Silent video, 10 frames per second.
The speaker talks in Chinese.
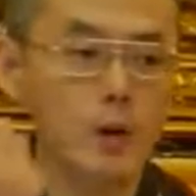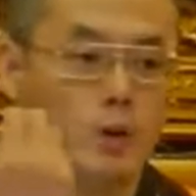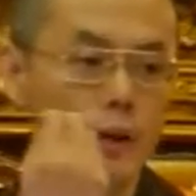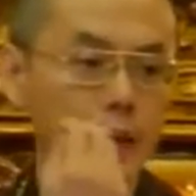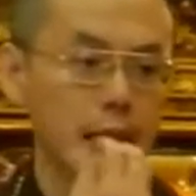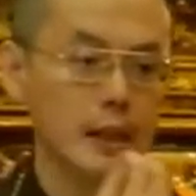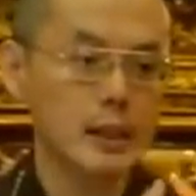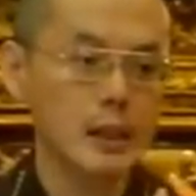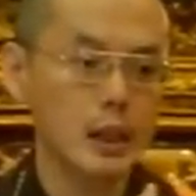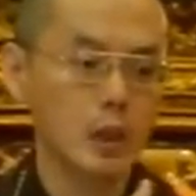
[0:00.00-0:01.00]
不要做你该
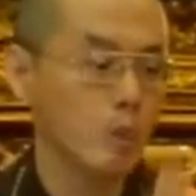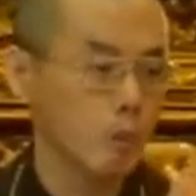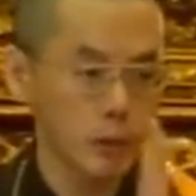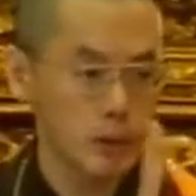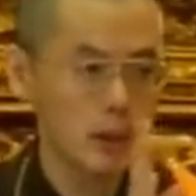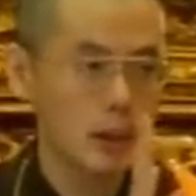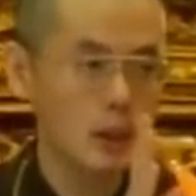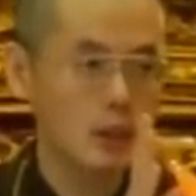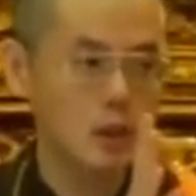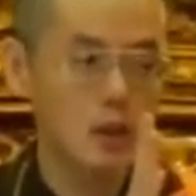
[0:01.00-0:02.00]
尽的义务，不是这个
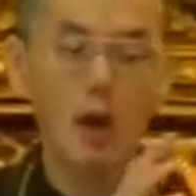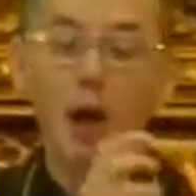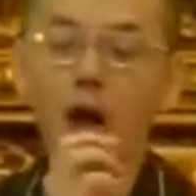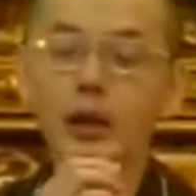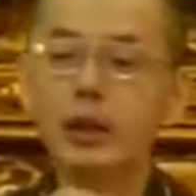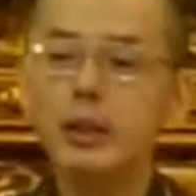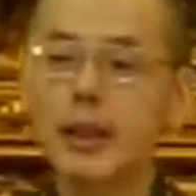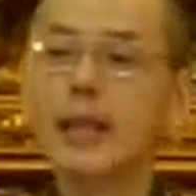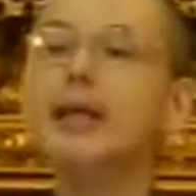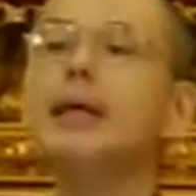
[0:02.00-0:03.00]
意思，而是
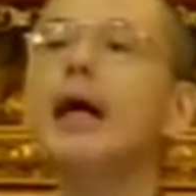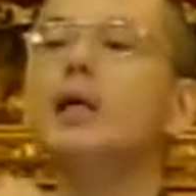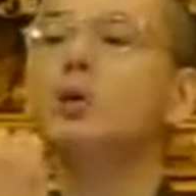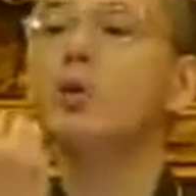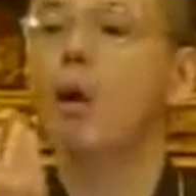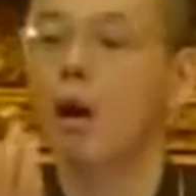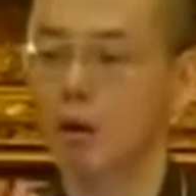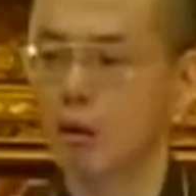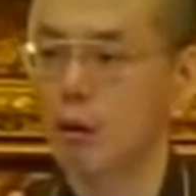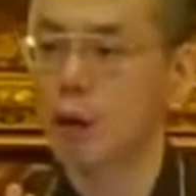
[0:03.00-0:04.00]
你应该
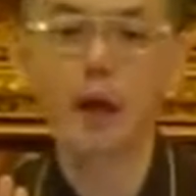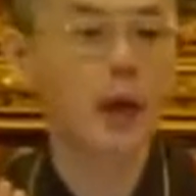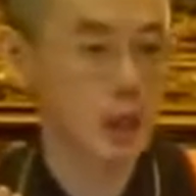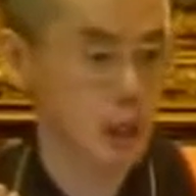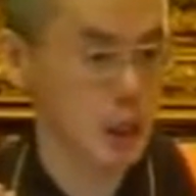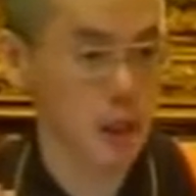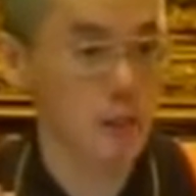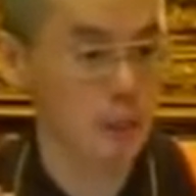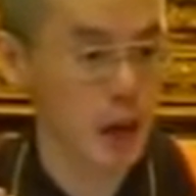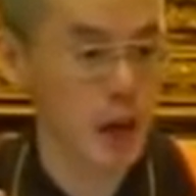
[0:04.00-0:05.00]
做，可是
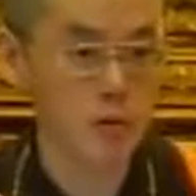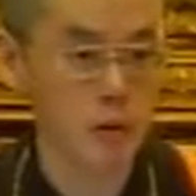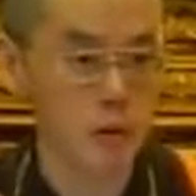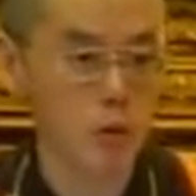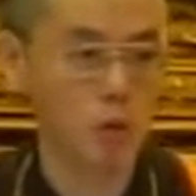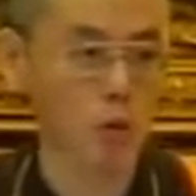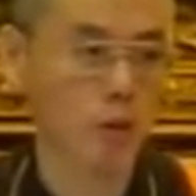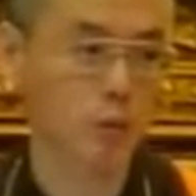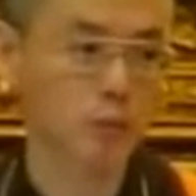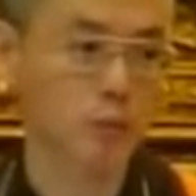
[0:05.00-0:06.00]
你不要执着。